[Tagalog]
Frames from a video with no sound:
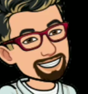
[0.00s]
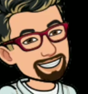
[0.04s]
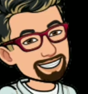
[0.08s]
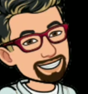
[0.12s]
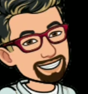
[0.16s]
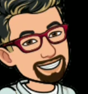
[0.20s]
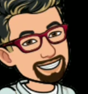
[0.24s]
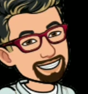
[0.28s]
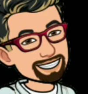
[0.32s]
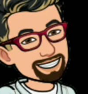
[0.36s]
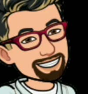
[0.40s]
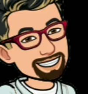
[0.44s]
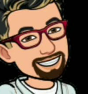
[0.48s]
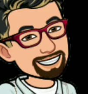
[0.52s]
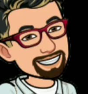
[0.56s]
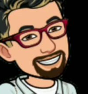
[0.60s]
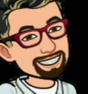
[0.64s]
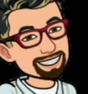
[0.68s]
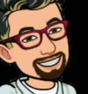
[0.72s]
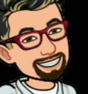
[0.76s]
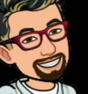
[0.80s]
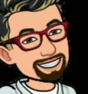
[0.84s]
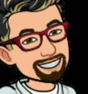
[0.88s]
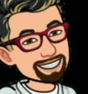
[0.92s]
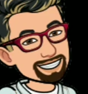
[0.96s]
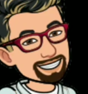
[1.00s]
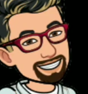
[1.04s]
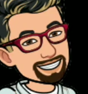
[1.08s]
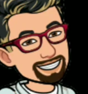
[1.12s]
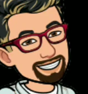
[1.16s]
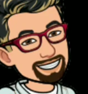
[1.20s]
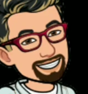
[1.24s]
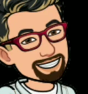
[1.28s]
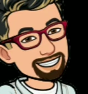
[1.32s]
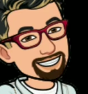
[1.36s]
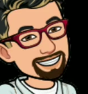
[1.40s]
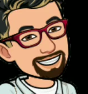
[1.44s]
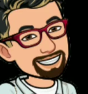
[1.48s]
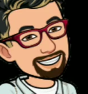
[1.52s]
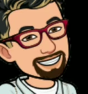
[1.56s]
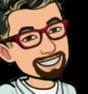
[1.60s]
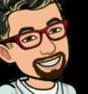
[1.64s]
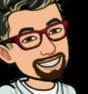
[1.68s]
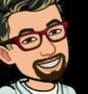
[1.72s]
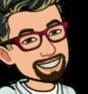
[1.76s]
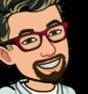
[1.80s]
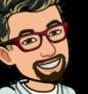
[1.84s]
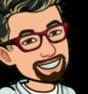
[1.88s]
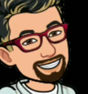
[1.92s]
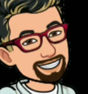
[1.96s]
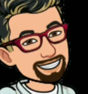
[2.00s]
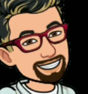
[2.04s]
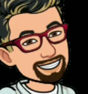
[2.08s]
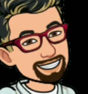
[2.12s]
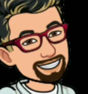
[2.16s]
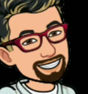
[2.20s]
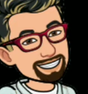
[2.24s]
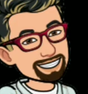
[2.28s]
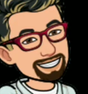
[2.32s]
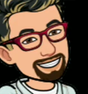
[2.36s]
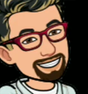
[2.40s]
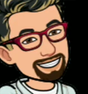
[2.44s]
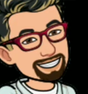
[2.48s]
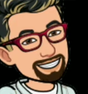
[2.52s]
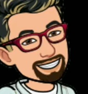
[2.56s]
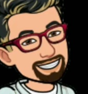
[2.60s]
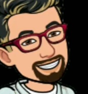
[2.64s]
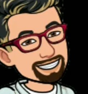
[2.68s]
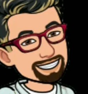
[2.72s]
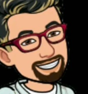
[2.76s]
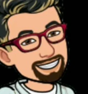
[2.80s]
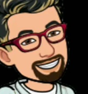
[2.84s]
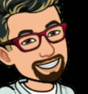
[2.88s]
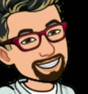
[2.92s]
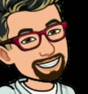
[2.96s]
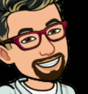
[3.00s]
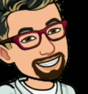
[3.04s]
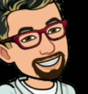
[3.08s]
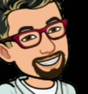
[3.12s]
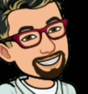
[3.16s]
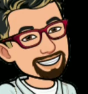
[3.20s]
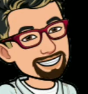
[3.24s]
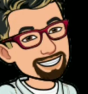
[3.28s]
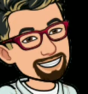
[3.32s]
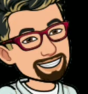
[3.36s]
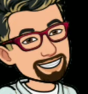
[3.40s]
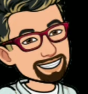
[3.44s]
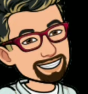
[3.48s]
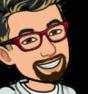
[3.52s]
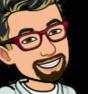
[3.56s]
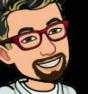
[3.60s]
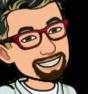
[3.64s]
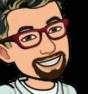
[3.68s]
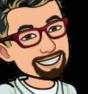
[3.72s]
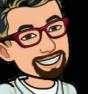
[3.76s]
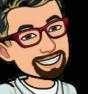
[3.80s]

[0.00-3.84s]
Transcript: There you go. So, na-retweet mo na ngayon siya. So, balik tayo sa site.